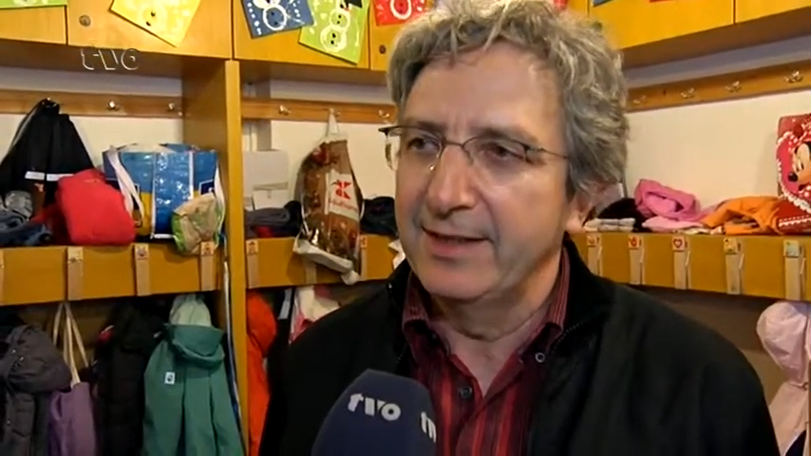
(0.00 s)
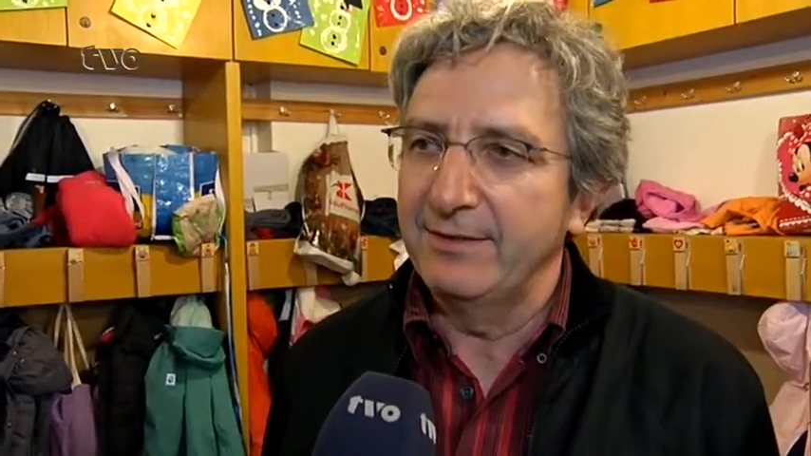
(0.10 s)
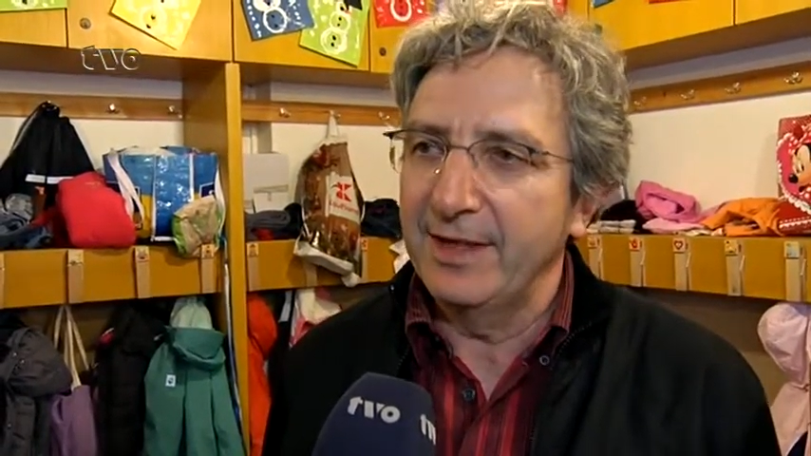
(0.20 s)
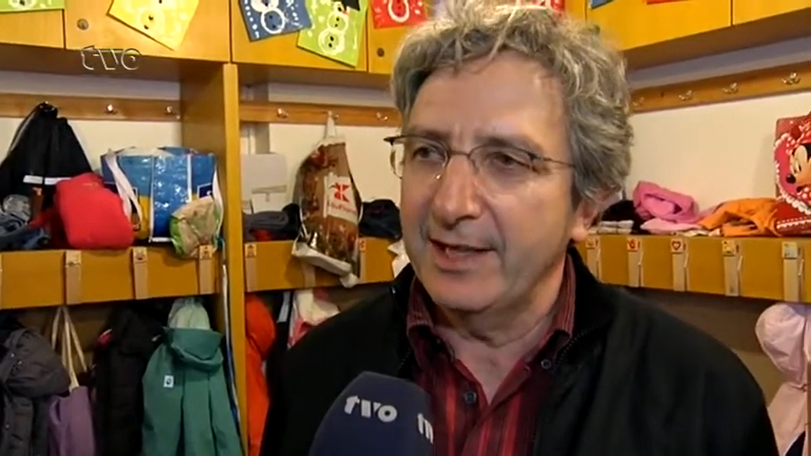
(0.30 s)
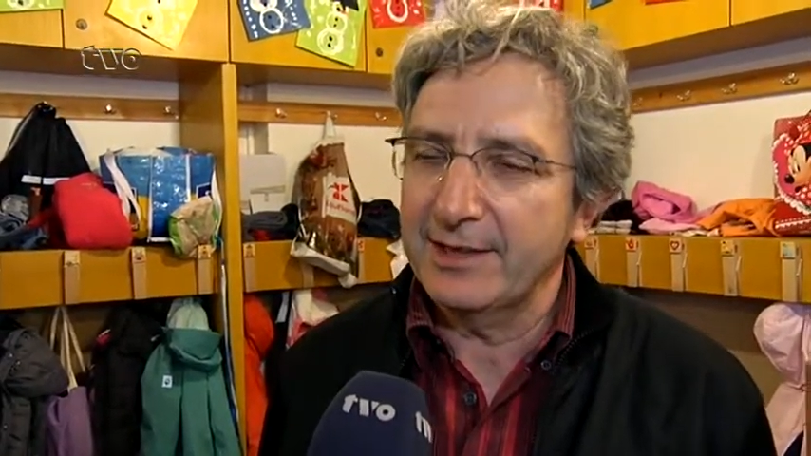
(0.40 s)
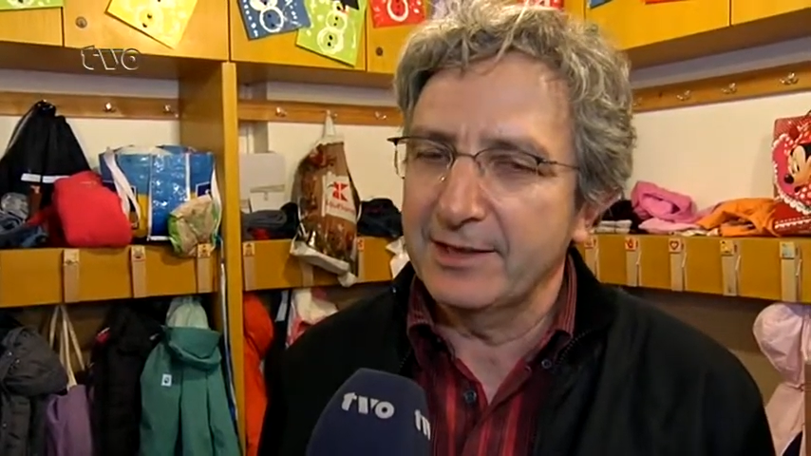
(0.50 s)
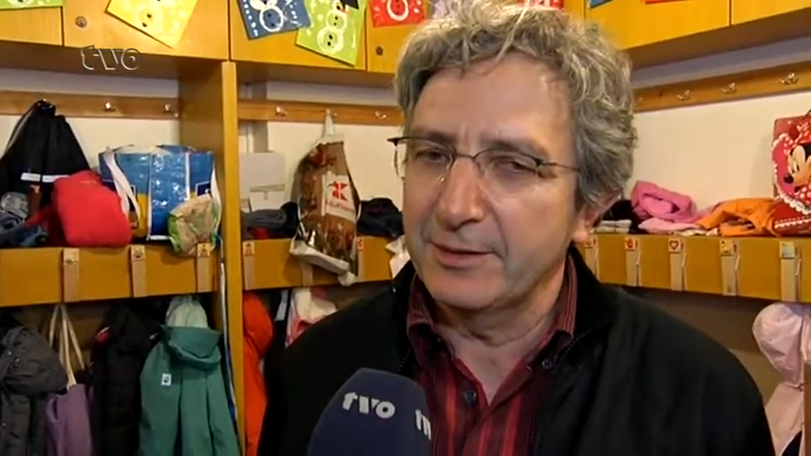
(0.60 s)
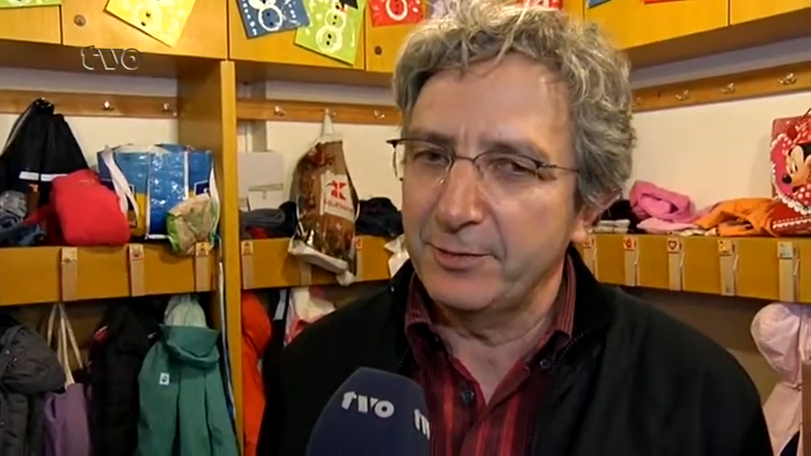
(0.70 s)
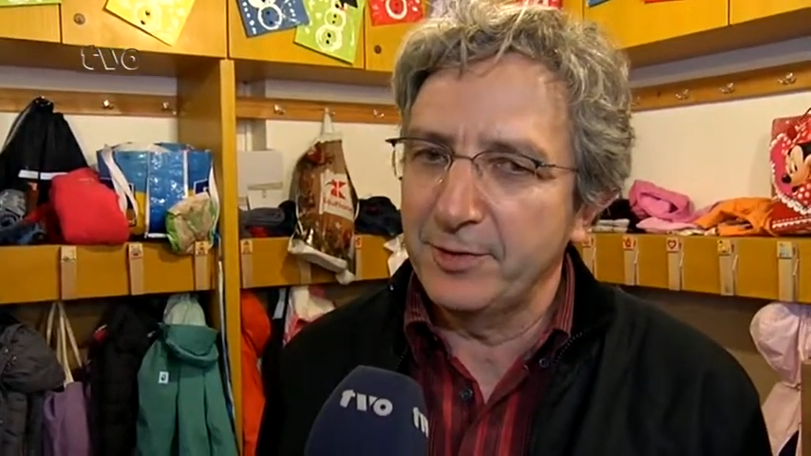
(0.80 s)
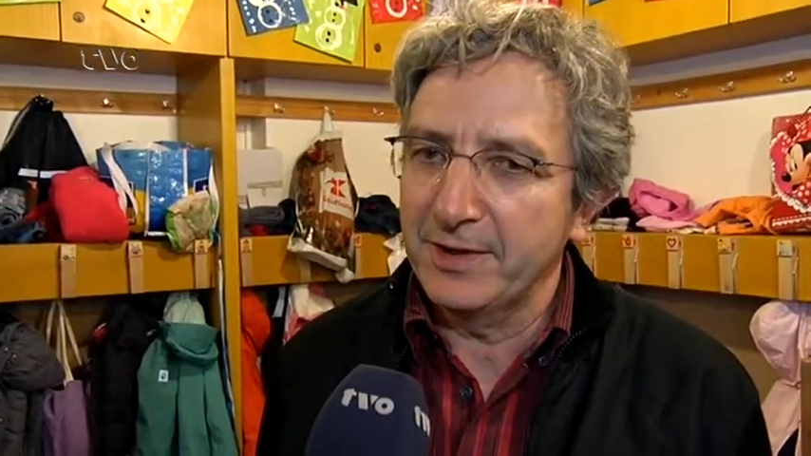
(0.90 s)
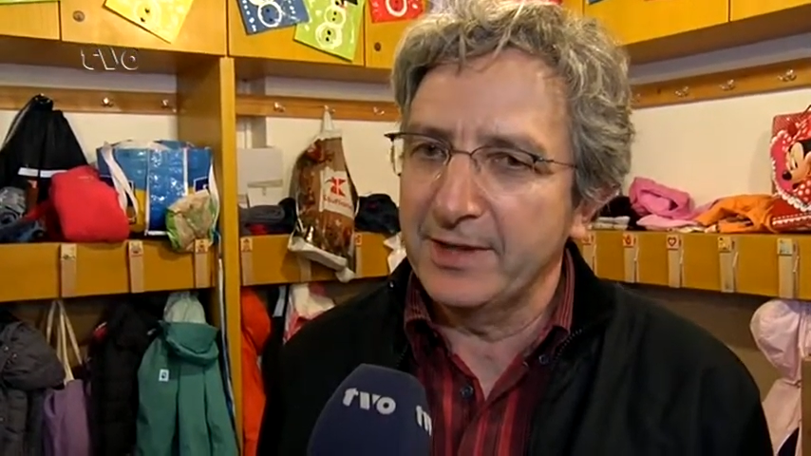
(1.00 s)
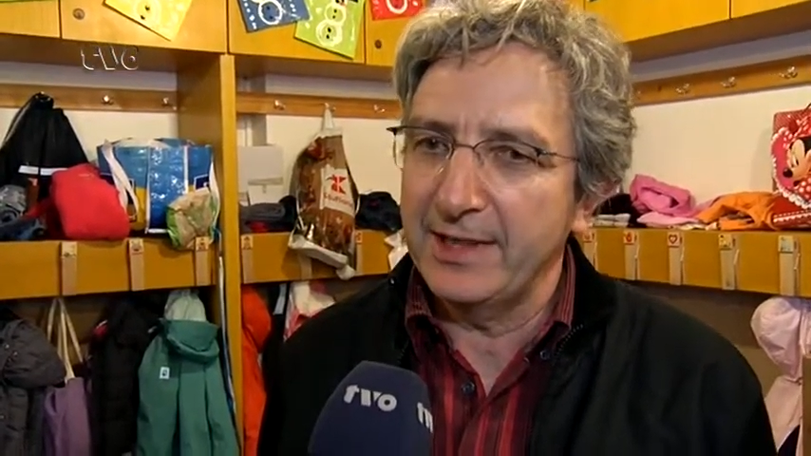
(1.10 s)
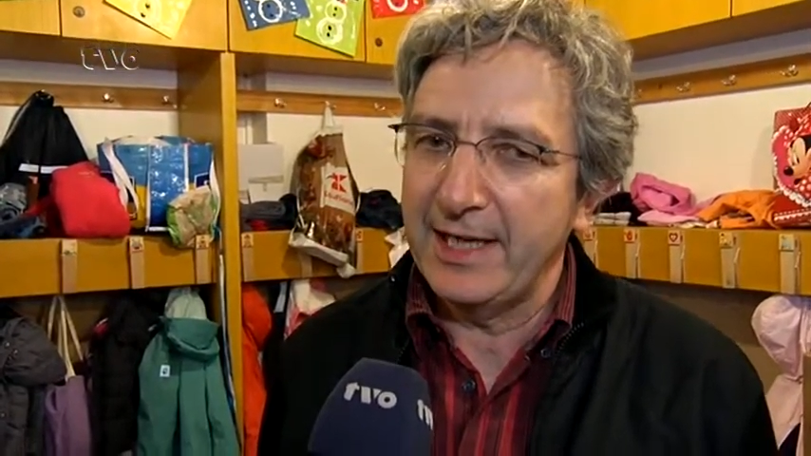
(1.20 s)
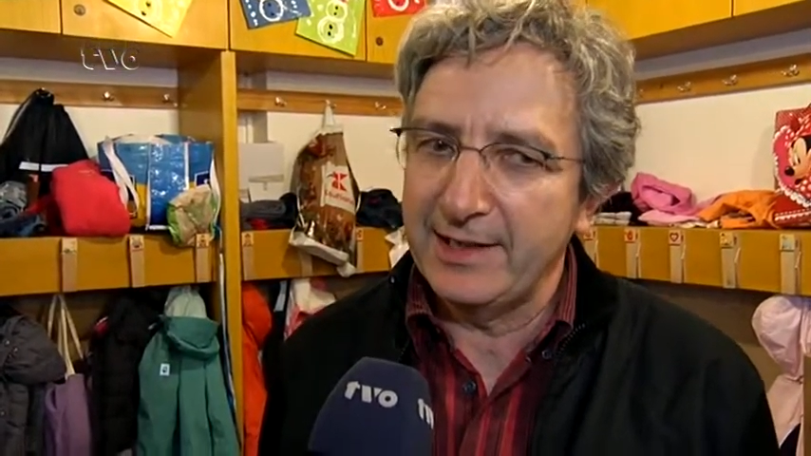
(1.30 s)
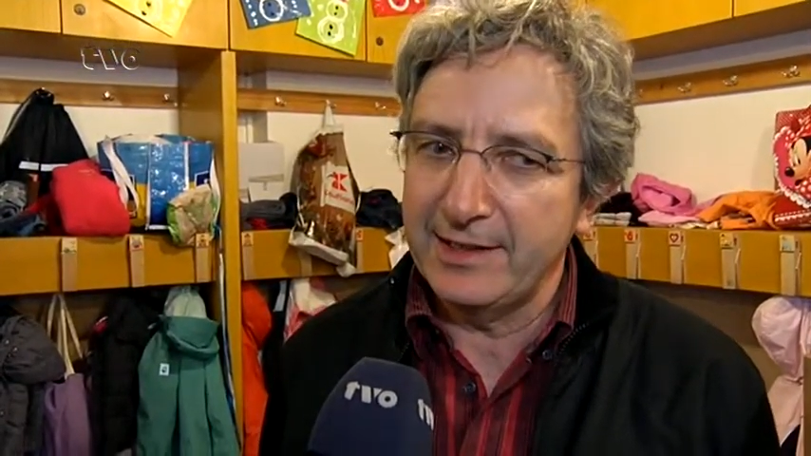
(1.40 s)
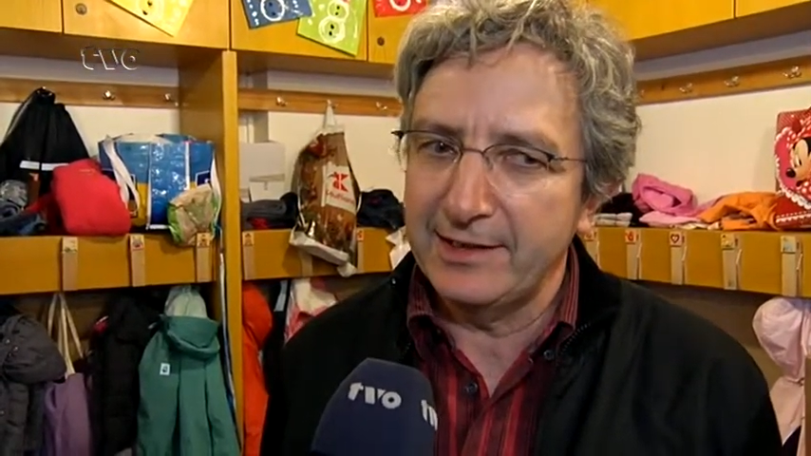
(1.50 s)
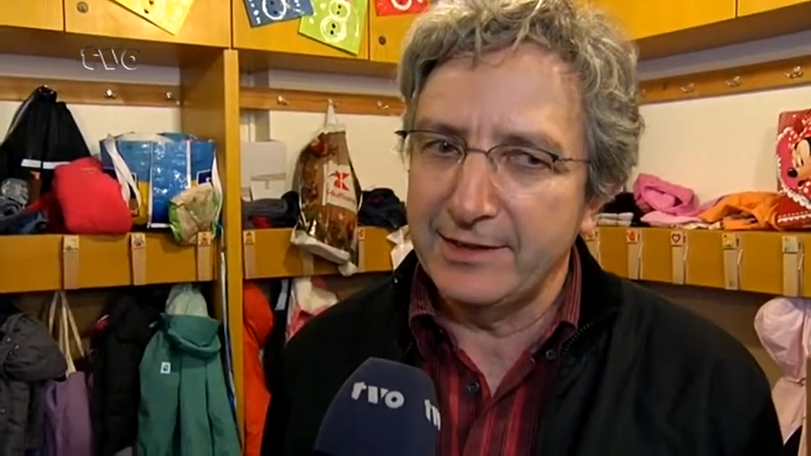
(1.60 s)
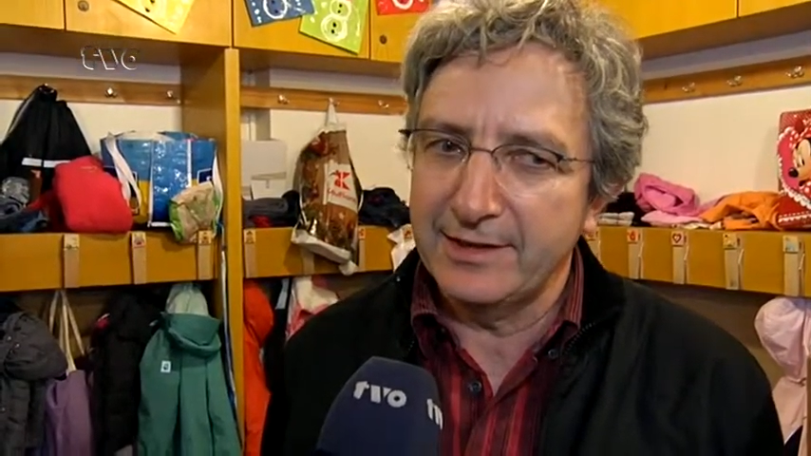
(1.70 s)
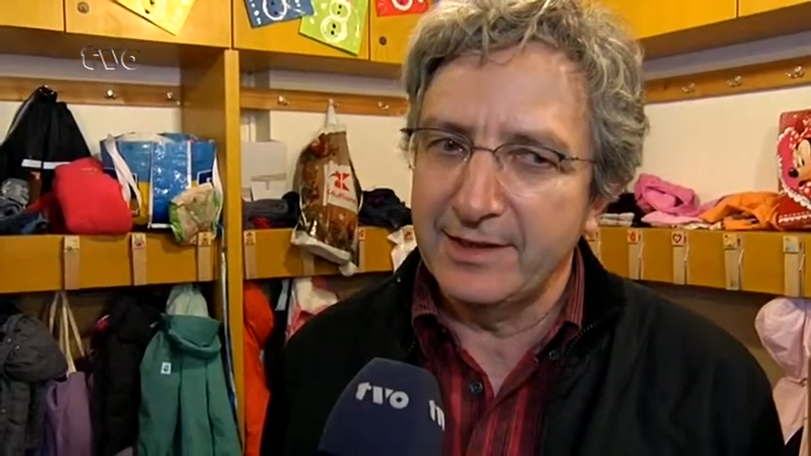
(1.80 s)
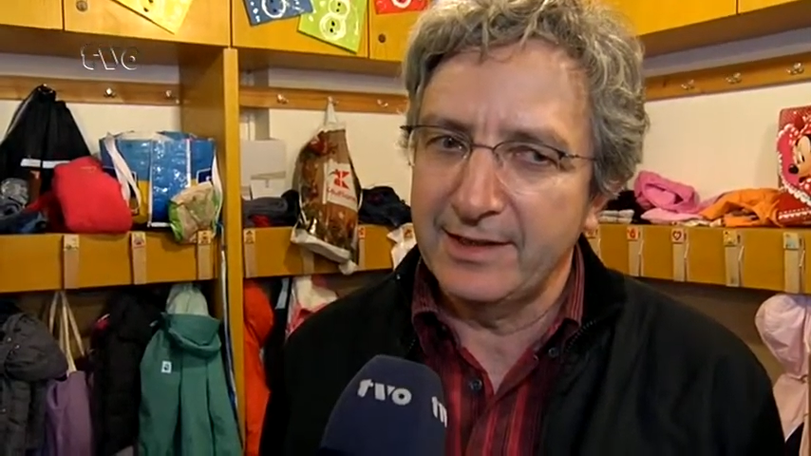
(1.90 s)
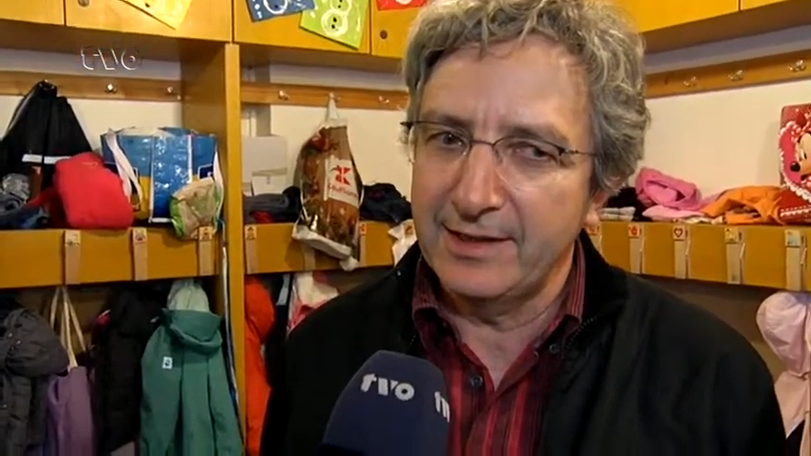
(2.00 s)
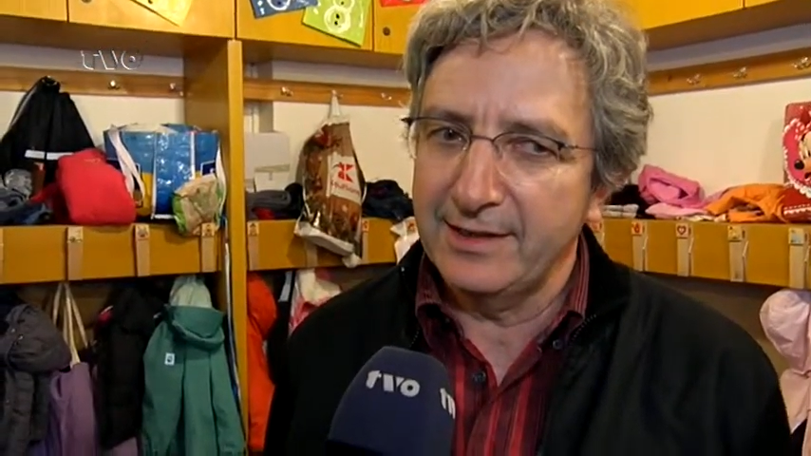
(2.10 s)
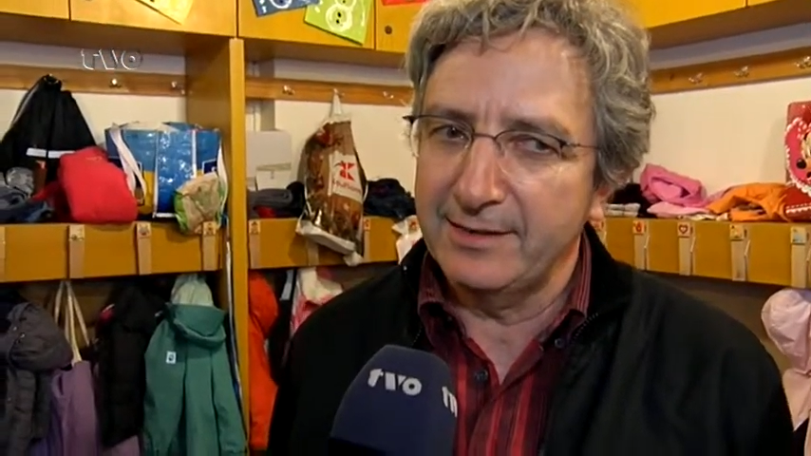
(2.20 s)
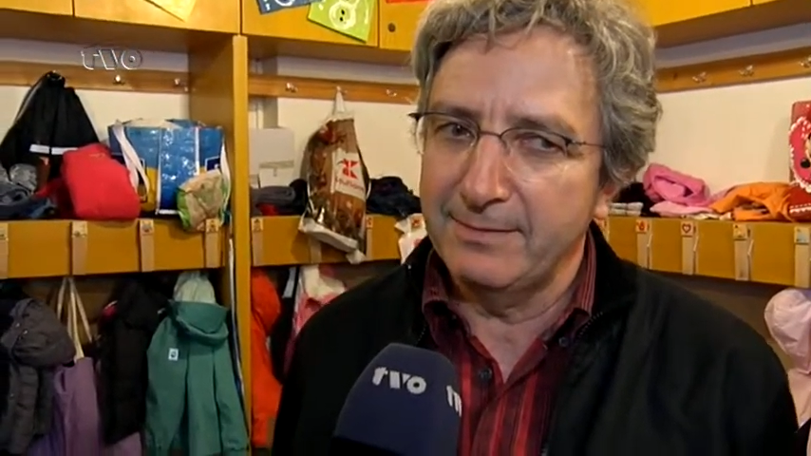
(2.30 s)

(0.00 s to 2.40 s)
Wir hatten dafür einen äh,